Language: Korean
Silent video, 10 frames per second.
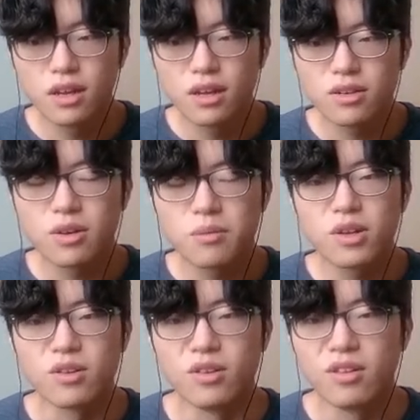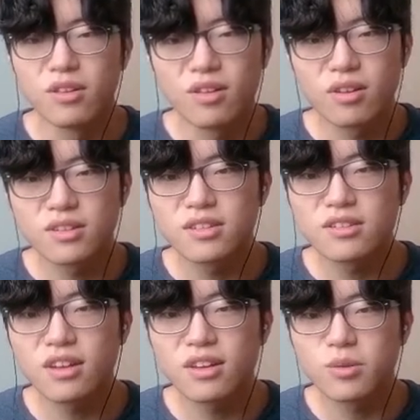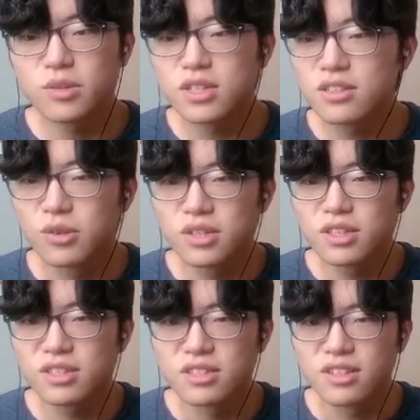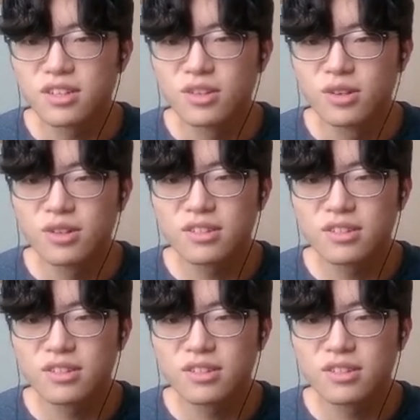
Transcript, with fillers: 그러면 그 땅에 농사를 어떻게 지을까요?